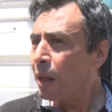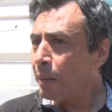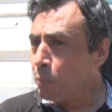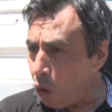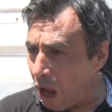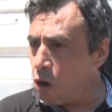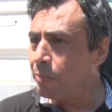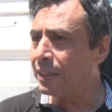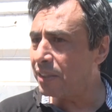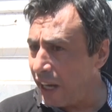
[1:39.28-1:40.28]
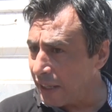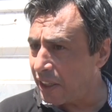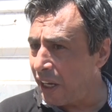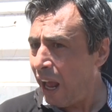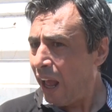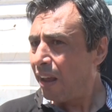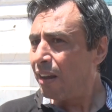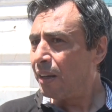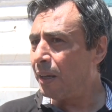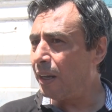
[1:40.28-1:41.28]
المقاومه السياسيه
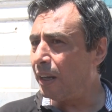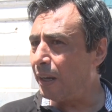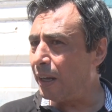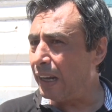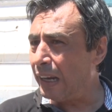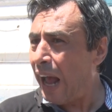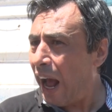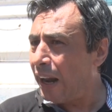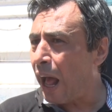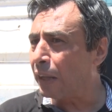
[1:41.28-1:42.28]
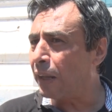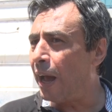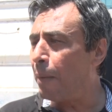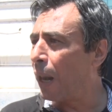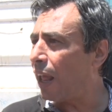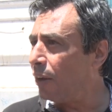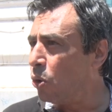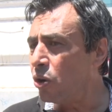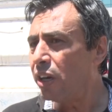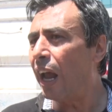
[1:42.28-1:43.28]
آه، لا علاقه لها
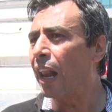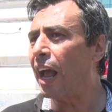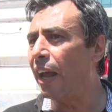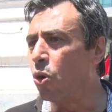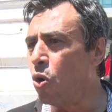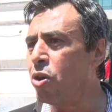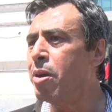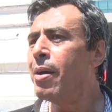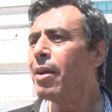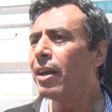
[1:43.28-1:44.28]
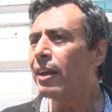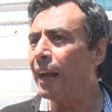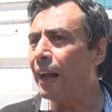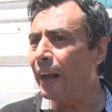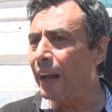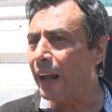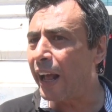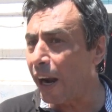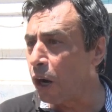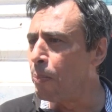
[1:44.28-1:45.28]
بالقانون القانون آه،
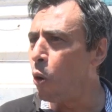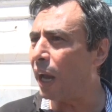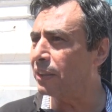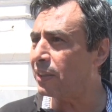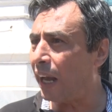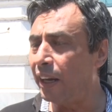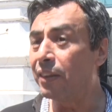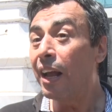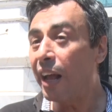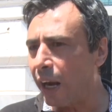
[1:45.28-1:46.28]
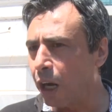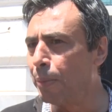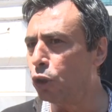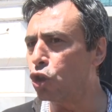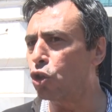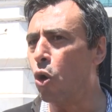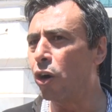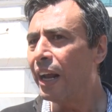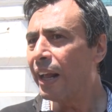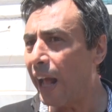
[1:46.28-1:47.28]
خربوا قيس سعيد خرب
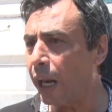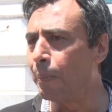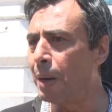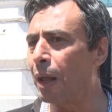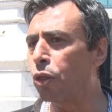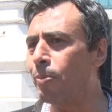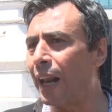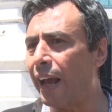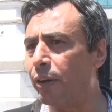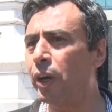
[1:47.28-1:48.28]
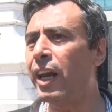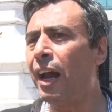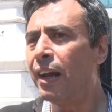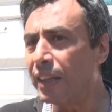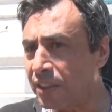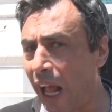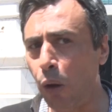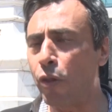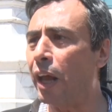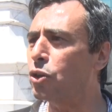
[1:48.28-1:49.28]
الدستور خرب المنظومه القانونيه
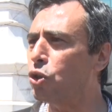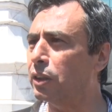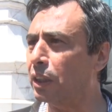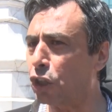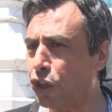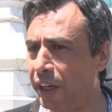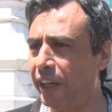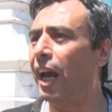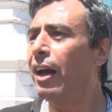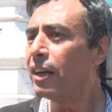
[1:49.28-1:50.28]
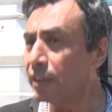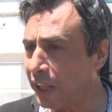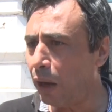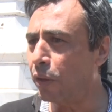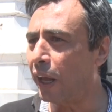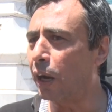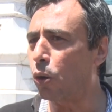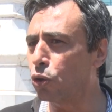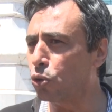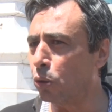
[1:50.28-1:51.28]
استحوذ على السلطه التشريعيه استحوذ على
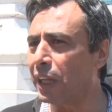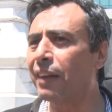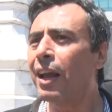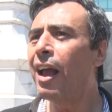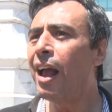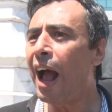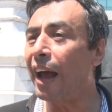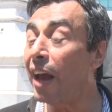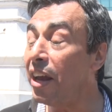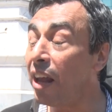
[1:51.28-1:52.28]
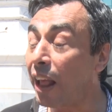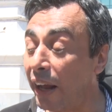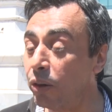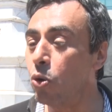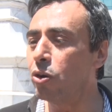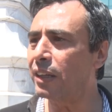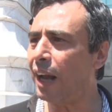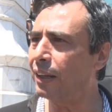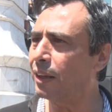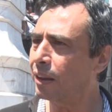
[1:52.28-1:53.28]
كل السلطات عن اي قانون
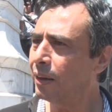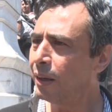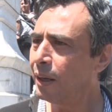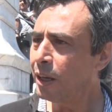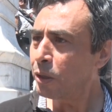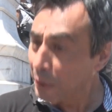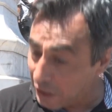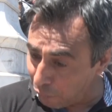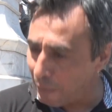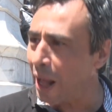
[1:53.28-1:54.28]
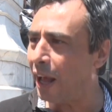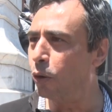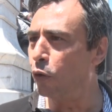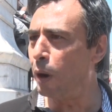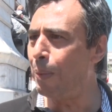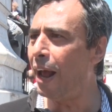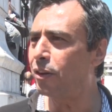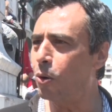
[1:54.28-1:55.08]
نتحدث مازال فما قانون في البلاد